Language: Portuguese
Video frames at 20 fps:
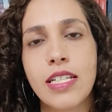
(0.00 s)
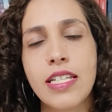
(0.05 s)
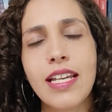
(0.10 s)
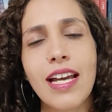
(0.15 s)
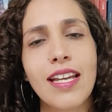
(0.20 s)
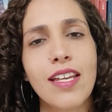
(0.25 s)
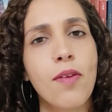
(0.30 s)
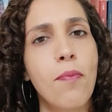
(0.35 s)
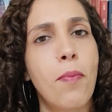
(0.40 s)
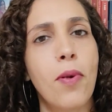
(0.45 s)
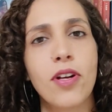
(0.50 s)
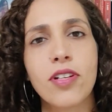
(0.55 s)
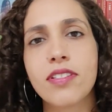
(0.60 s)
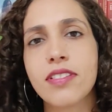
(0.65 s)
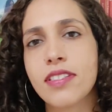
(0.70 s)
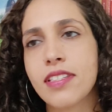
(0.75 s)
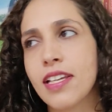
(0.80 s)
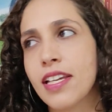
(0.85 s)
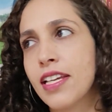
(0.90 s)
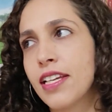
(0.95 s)
e aí pode
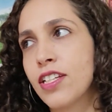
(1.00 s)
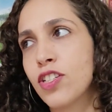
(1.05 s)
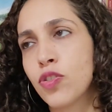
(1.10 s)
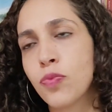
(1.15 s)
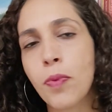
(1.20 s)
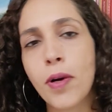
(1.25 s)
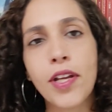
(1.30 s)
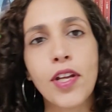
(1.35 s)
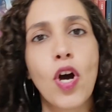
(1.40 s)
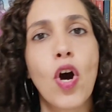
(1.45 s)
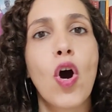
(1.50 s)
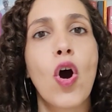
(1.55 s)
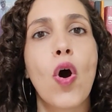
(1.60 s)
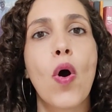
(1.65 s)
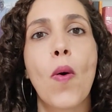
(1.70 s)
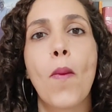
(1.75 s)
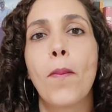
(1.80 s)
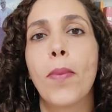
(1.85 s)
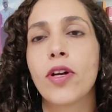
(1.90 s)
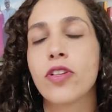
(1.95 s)
ser
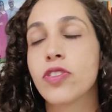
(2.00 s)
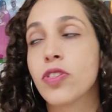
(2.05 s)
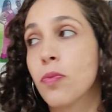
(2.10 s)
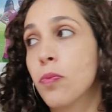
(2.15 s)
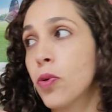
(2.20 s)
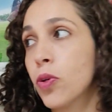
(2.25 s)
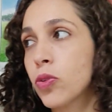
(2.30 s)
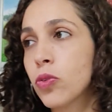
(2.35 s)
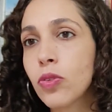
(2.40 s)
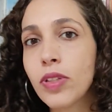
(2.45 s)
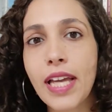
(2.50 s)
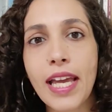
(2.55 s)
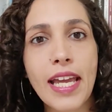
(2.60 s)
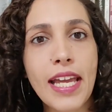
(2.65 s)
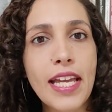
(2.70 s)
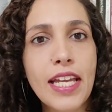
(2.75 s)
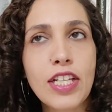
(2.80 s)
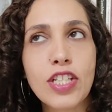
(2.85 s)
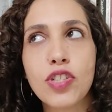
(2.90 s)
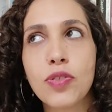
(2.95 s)
espanhol, pode ser
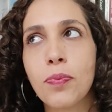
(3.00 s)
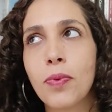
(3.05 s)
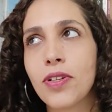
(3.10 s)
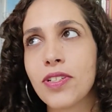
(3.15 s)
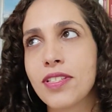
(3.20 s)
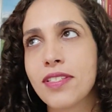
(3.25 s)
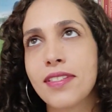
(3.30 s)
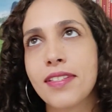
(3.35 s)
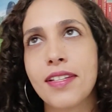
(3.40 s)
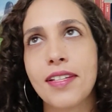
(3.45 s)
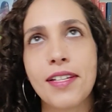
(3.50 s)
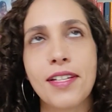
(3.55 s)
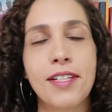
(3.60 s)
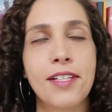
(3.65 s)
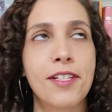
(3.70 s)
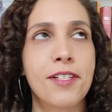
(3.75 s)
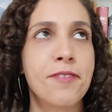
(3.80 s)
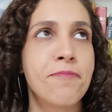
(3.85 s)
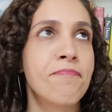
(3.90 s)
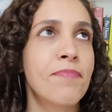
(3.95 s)
português, pode
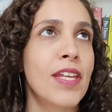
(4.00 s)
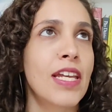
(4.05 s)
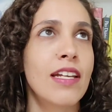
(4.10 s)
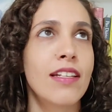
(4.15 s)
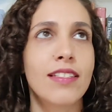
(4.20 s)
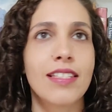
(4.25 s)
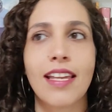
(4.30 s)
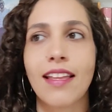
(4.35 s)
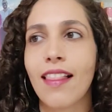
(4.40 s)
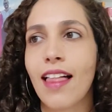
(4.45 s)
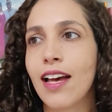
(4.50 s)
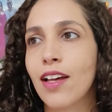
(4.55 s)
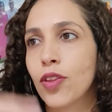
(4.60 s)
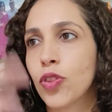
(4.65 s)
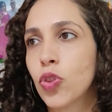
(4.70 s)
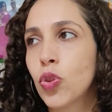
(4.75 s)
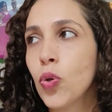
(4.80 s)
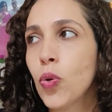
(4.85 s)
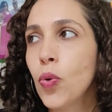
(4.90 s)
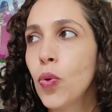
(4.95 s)
ser, sei
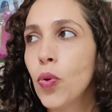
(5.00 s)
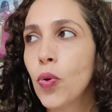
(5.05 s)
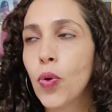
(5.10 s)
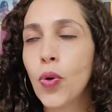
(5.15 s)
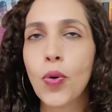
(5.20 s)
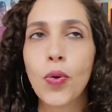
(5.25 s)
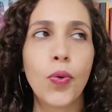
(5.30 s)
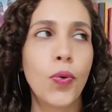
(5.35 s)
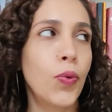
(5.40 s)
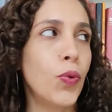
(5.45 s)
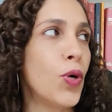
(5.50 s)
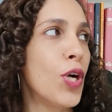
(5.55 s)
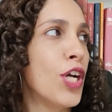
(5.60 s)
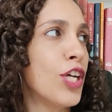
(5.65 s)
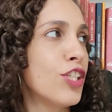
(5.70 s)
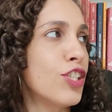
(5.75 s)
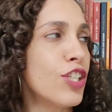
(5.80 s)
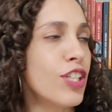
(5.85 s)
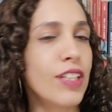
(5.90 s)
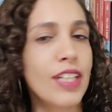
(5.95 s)
lá, turco,
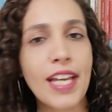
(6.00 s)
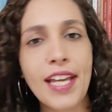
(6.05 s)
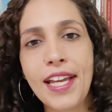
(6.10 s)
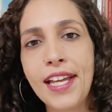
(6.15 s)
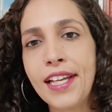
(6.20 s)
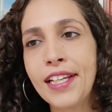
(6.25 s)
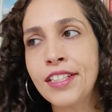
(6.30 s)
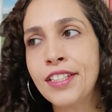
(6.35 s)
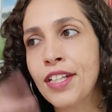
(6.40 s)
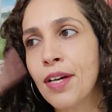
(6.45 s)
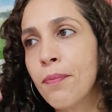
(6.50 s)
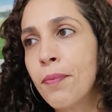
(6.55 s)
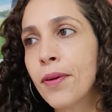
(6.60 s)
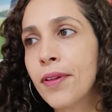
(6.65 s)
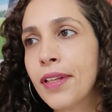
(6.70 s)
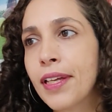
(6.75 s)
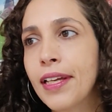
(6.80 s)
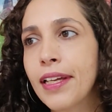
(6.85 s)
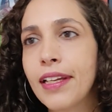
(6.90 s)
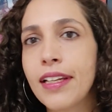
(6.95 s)
chinês,
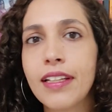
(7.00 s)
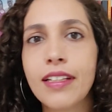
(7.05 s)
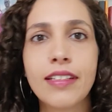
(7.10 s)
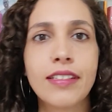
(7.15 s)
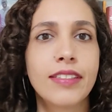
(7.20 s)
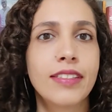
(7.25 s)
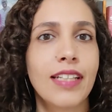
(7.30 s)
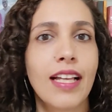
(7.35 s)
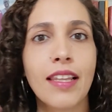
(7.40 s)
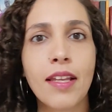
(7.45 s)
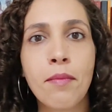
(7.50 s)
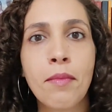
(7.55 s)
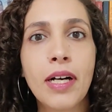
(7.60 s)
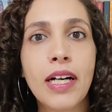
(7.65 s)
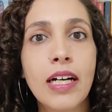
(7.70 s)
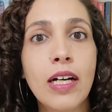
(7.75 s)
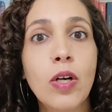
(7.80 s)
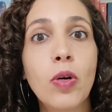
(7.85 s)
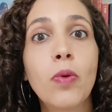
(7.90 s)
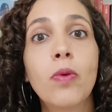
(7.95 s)
japonês,
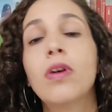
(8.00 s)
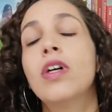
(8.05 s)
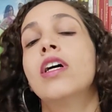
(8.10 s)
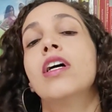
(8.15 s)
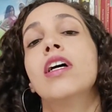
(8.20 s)
alemão,